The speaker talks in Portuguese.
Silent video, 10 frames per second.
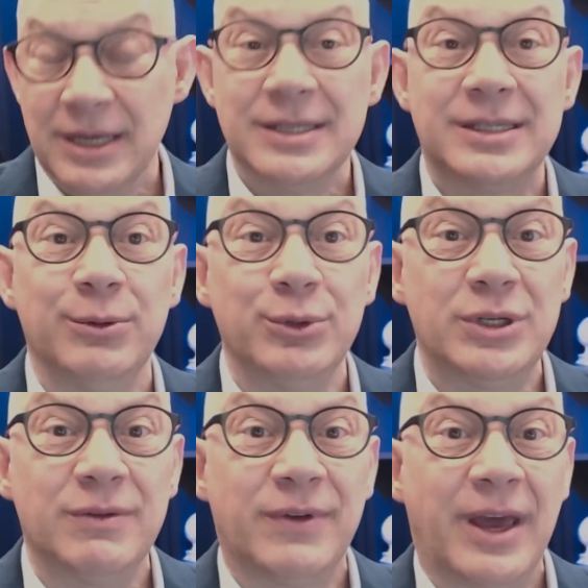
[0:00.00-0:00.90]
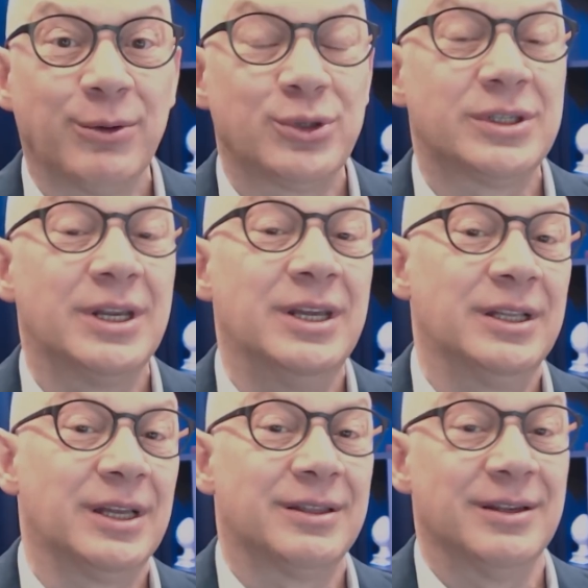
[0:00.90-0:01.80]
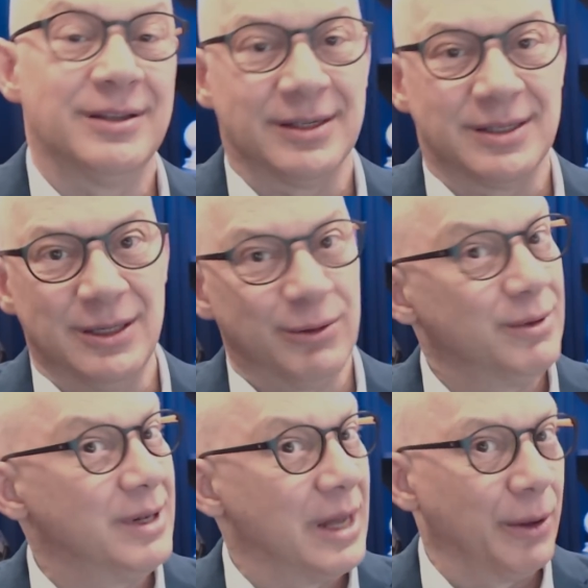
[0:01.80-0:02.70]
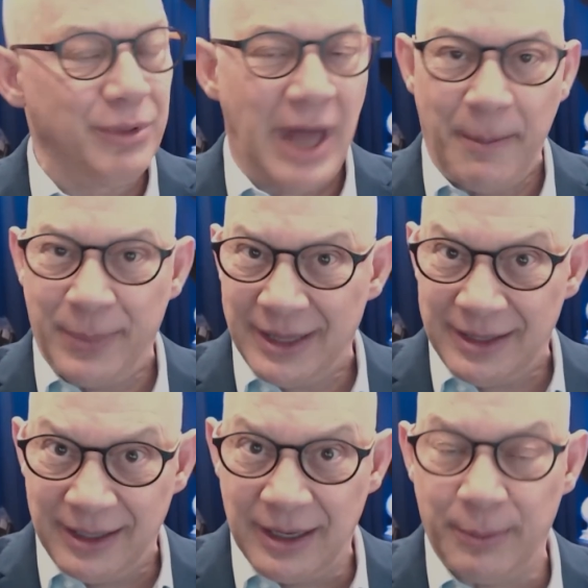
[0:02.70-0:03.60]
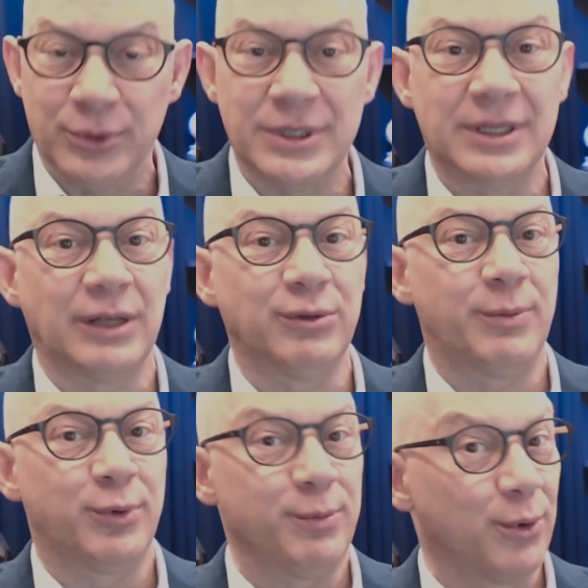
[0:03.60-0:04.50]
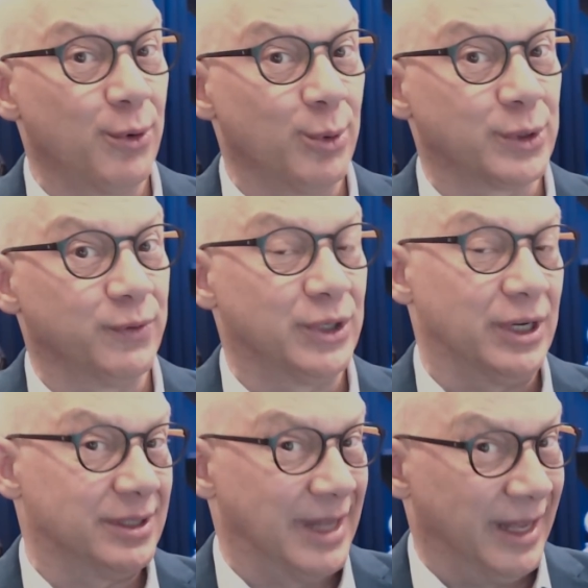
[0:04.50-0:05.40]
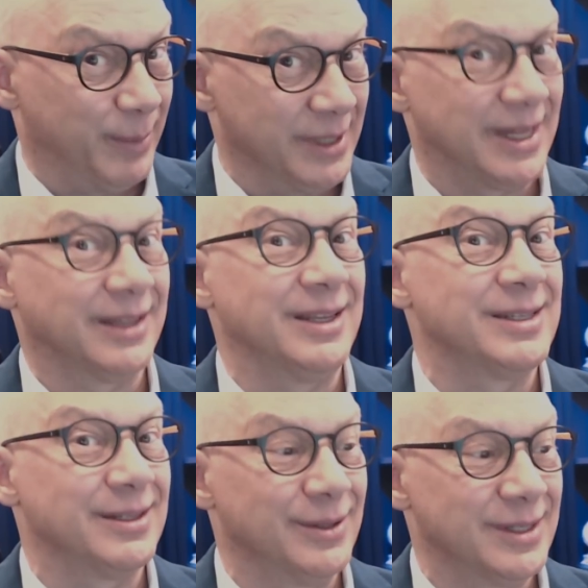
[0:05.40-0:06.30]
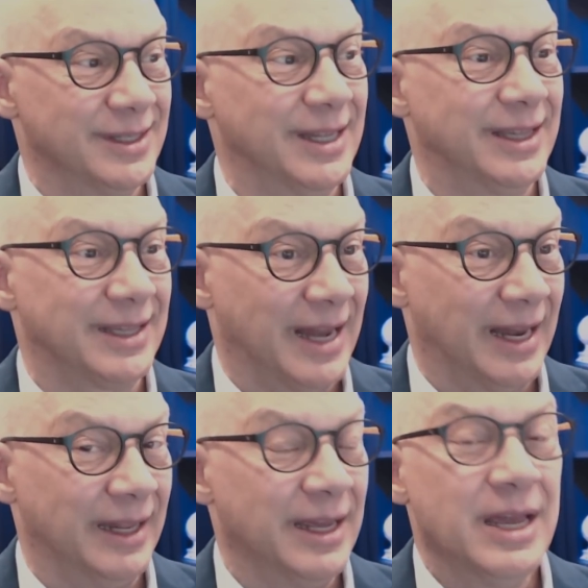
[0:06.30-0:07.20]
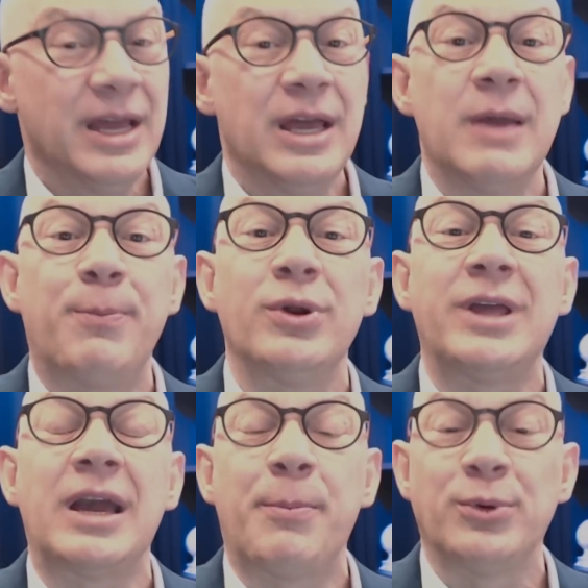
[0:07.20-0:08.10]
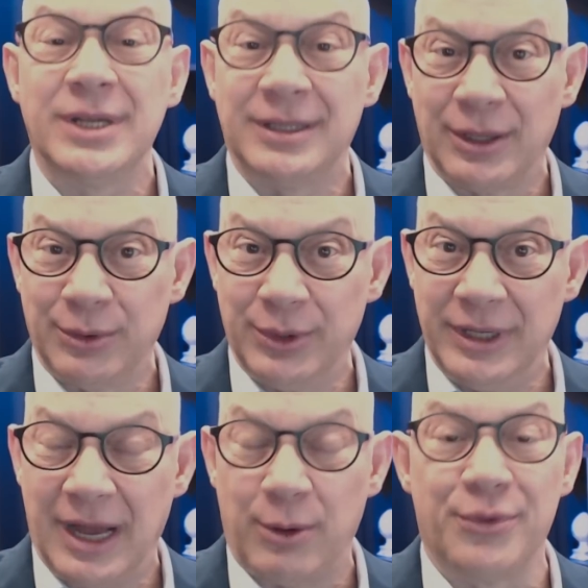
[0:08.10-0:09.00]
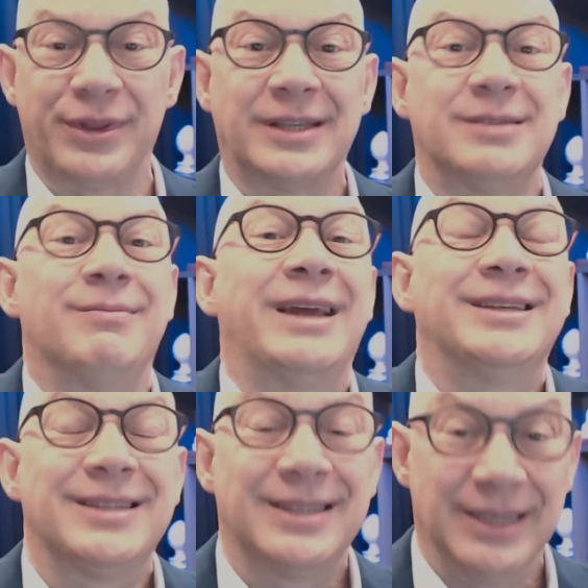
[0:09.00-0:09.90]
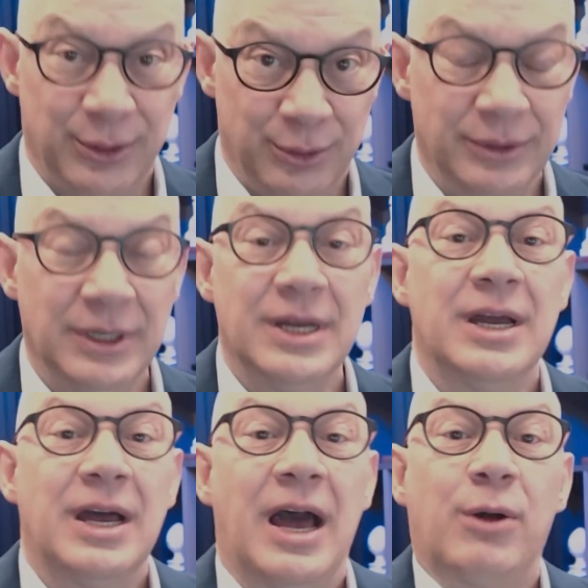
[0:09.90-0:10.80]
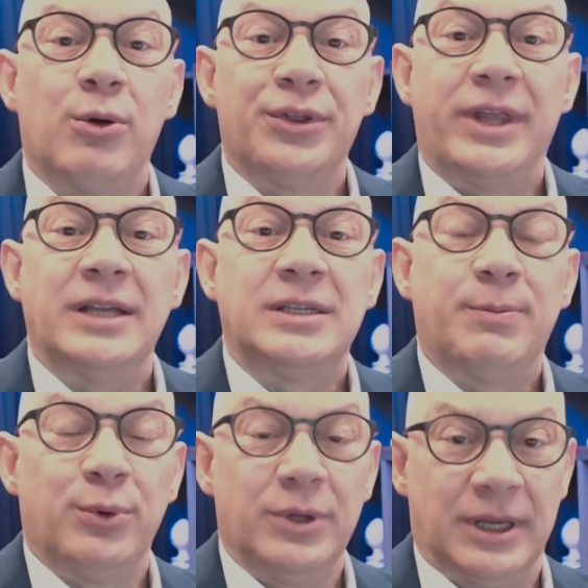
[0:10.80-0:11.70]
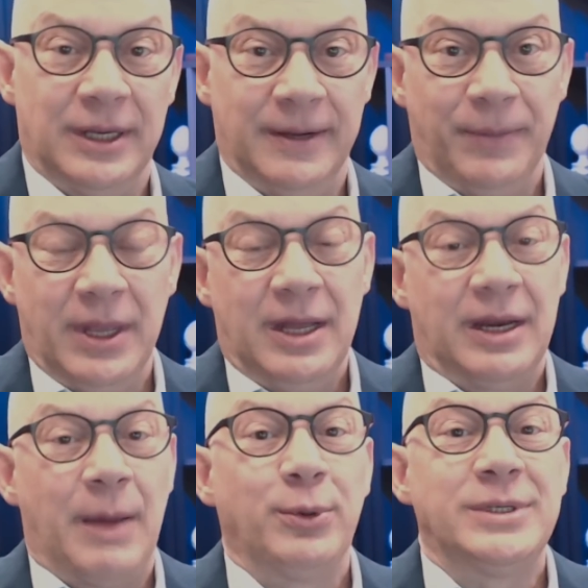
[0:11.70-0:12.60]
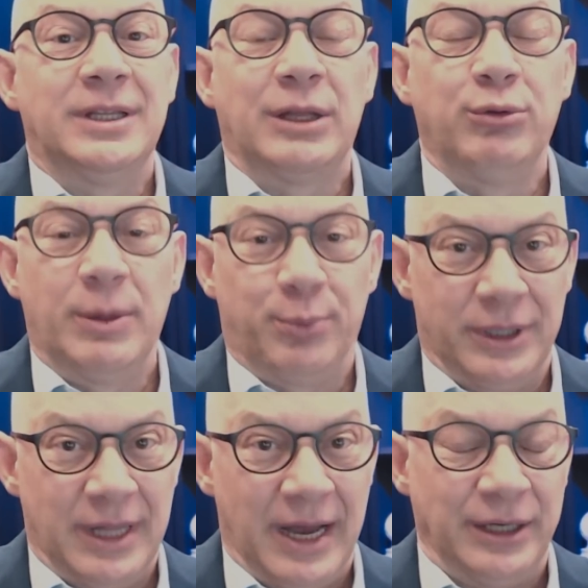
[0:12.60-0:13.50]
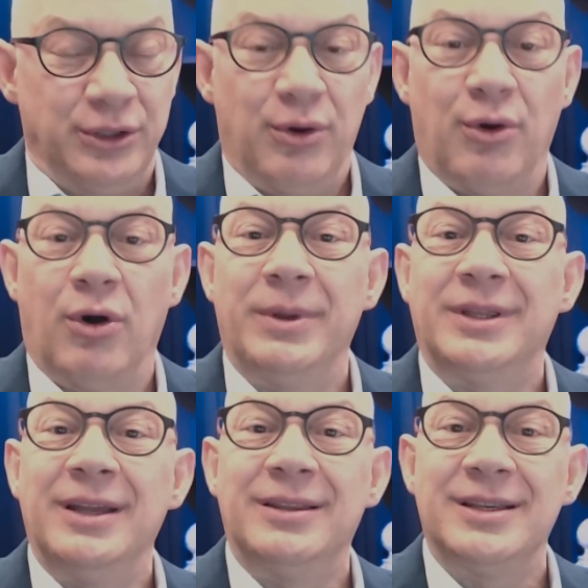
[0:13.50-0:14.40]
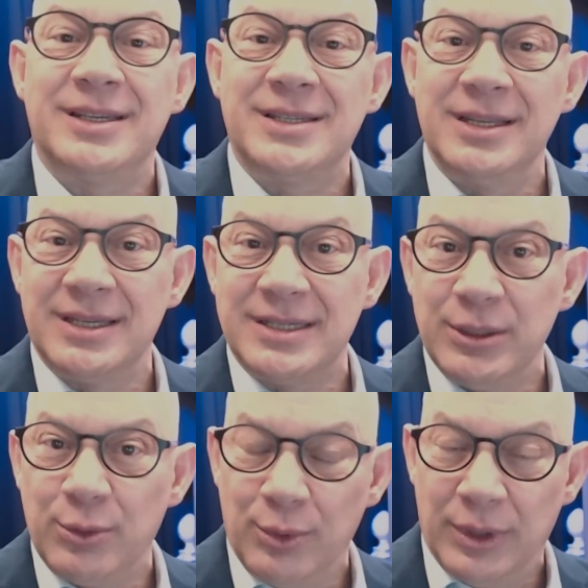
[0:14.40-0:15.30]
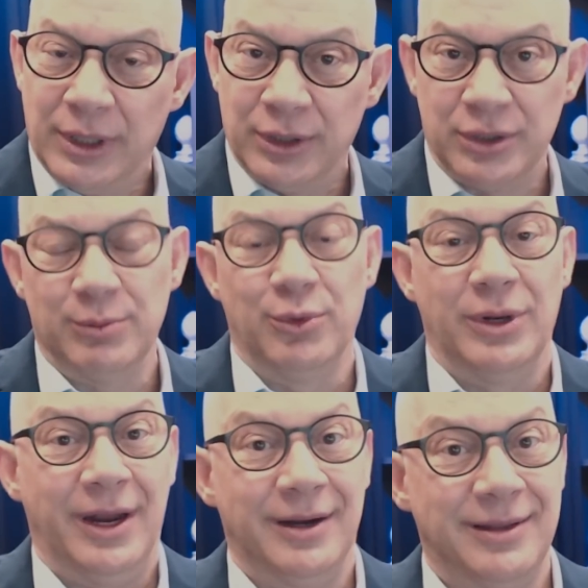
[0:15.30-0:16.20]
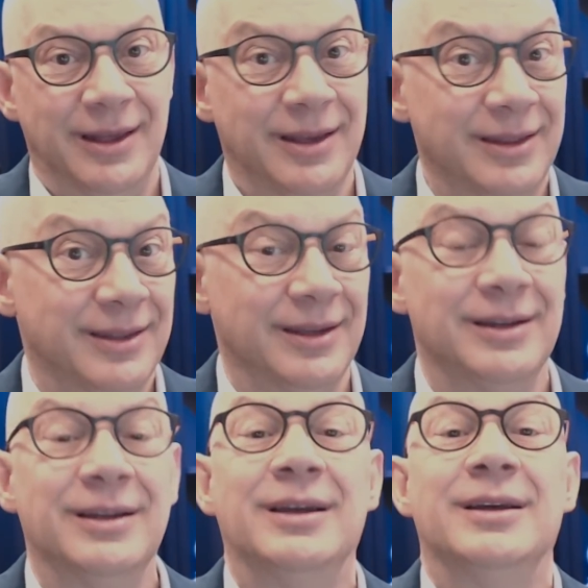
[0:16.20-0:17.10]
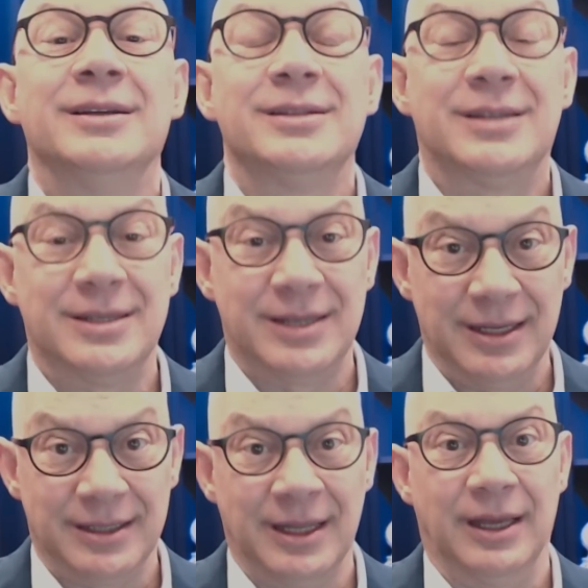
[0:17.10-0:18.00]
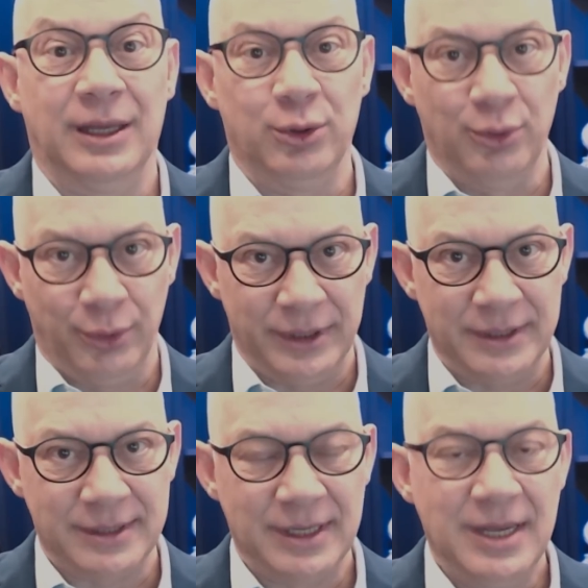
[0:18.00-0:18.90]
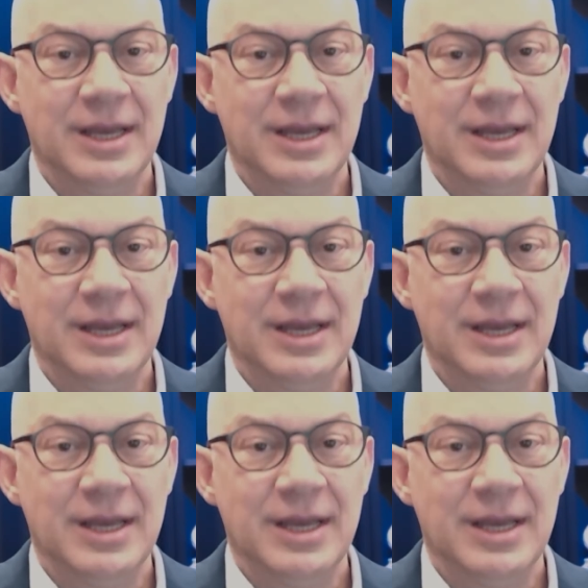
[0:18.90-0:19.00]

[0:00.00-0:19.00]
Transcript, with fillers: Se não tiver os 30 e 35, não dá para ter aposentadoria por pontos, viu, gente? Tem que prestar atenção nesse detalhe. E por que, que a aposentadoria acontece mais cedo? Acontece porque na aposentadoria por idade, homem tem que ter 65 anos, mulher tem que ter 62.